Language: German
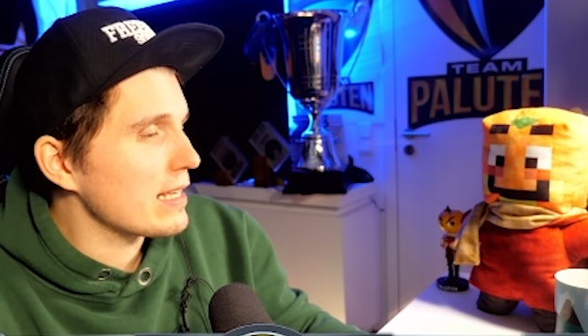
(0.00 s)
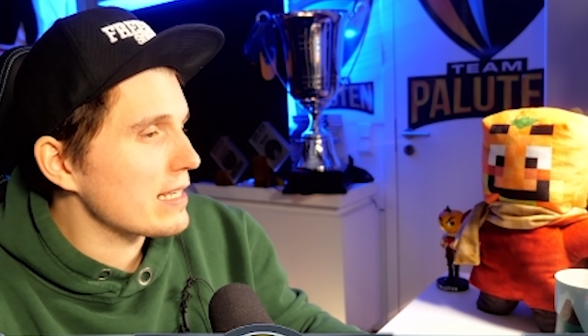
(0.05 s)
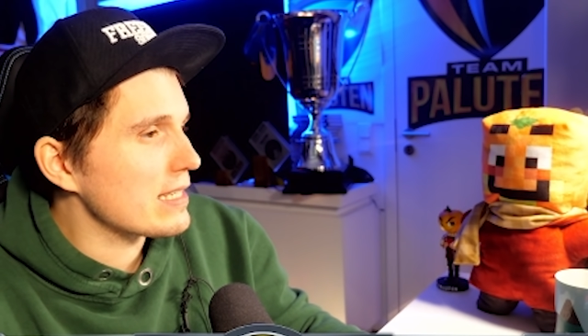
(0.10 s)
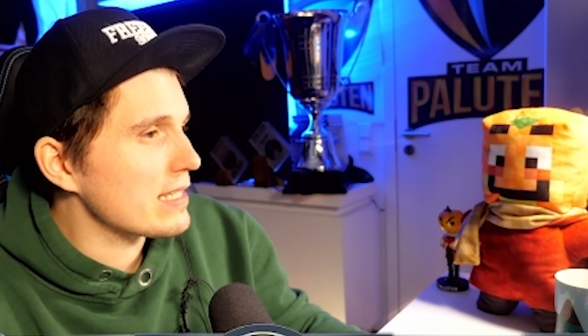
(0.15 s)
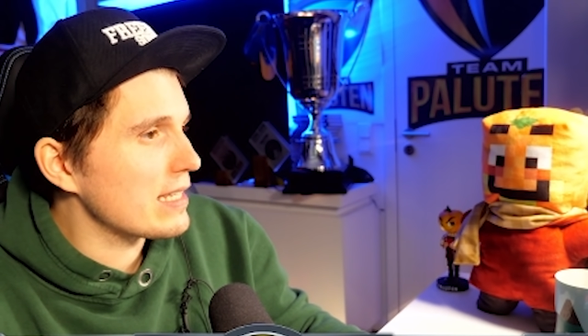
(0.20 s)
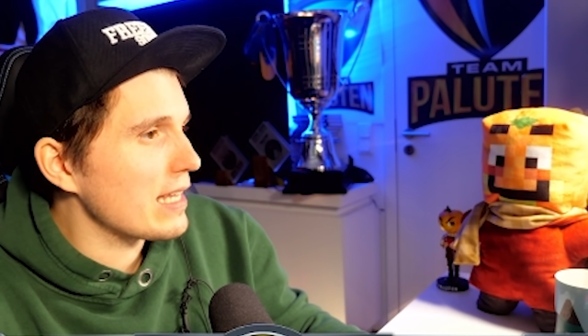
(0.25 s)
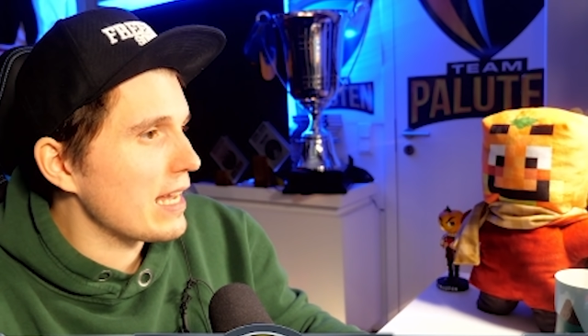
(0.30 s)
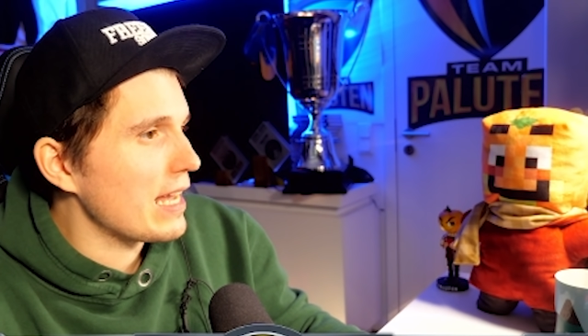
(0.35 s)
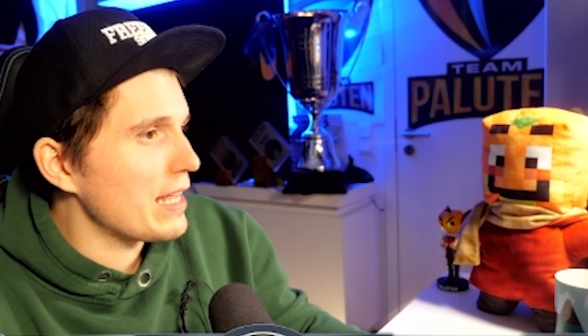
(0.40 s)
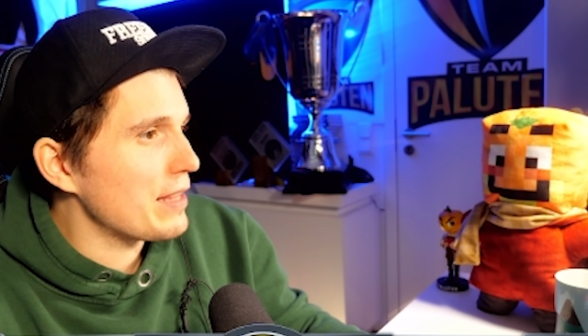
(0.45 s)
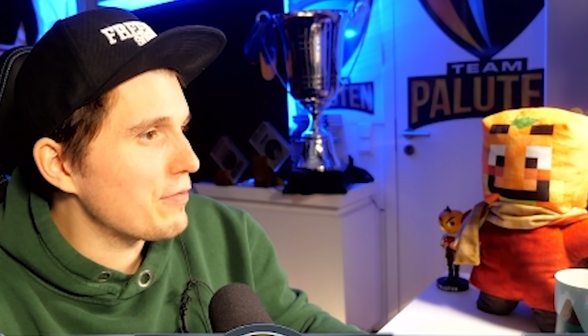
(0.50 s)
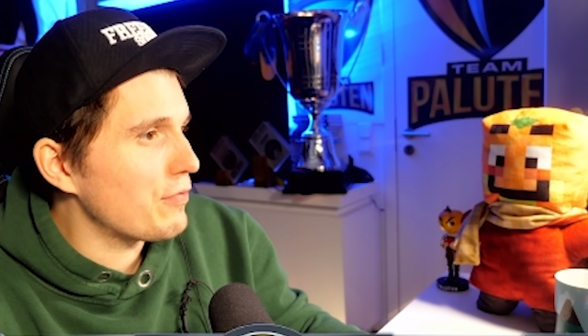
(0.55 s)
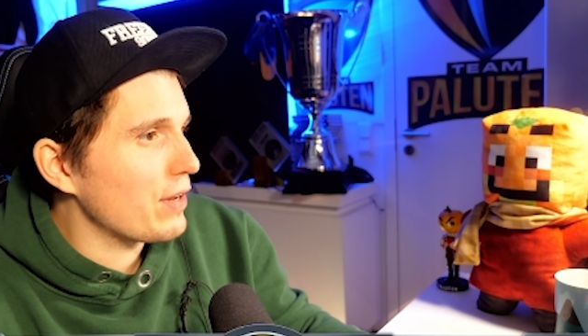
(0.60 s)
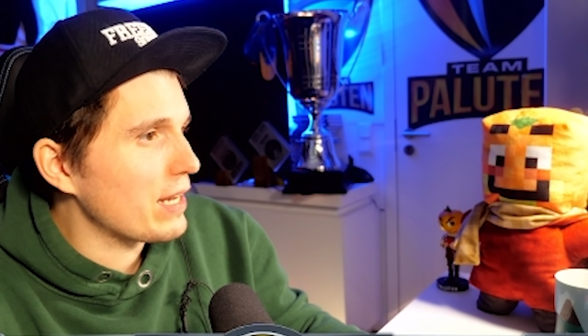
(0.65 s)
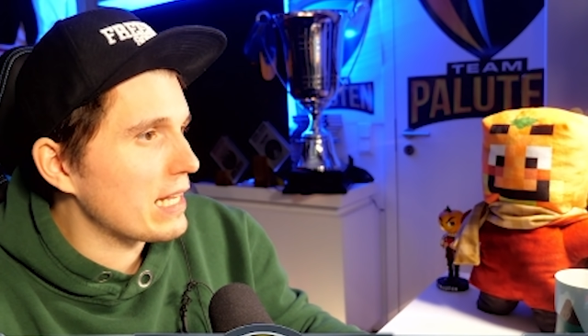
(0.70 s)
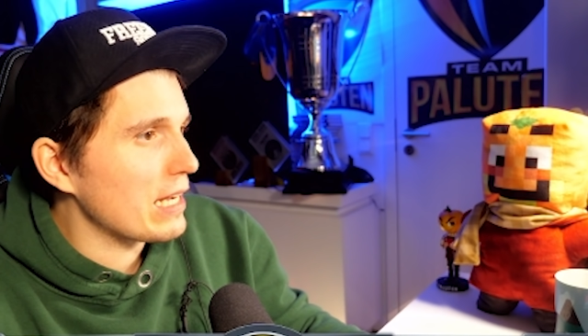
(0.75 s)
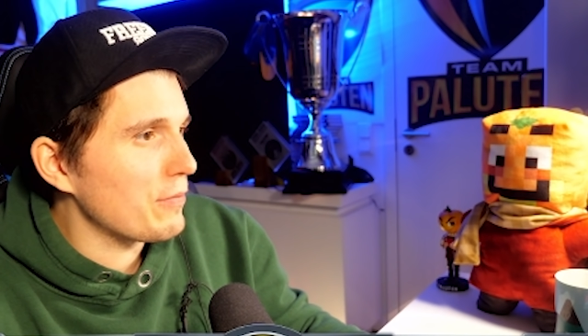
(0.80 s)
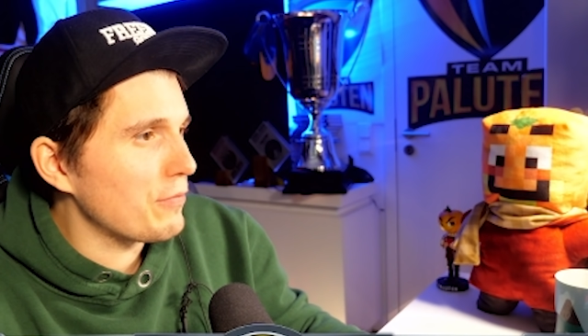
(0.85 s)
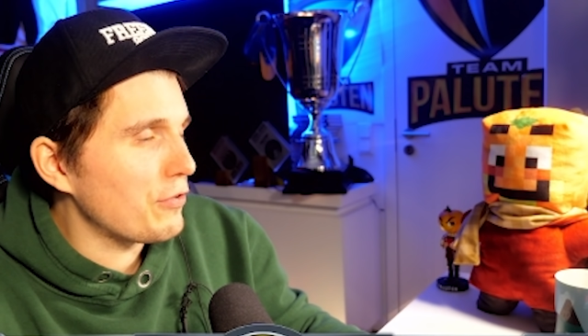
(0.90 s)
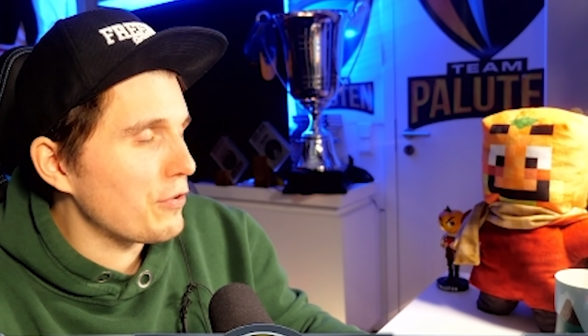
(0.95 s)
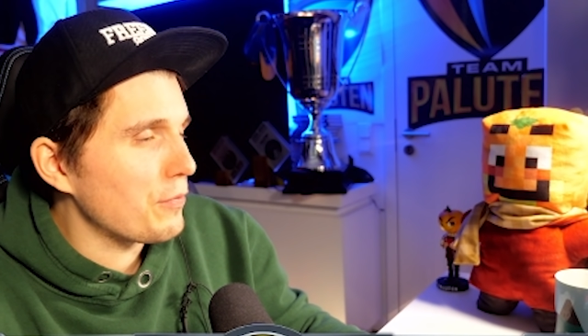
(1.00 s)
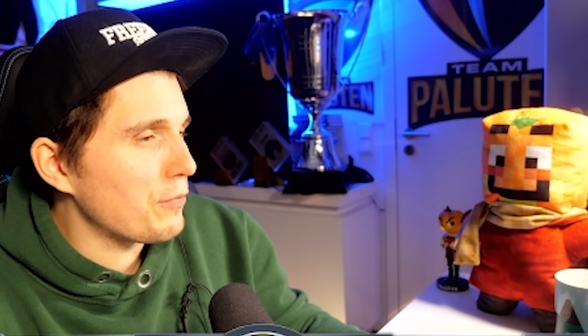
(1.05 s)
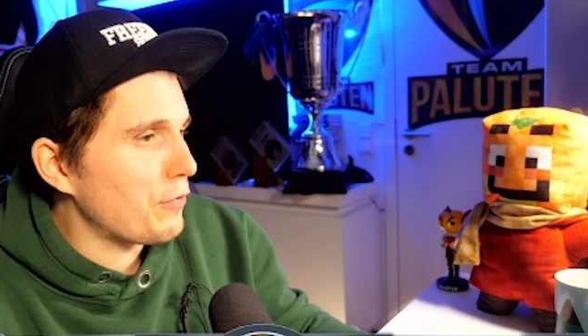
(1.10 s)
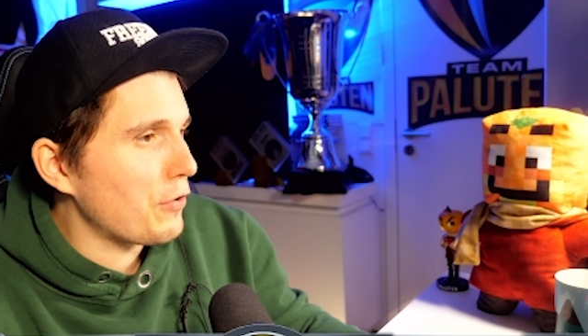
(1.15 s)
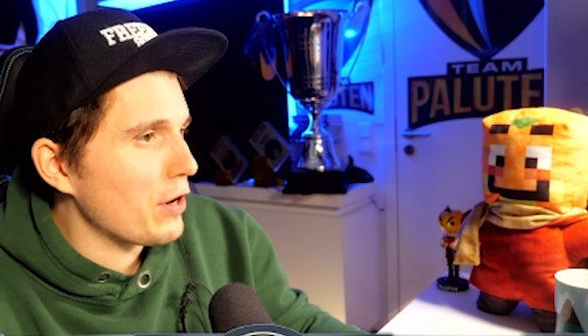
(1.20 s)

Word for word: dass der Entwickler vom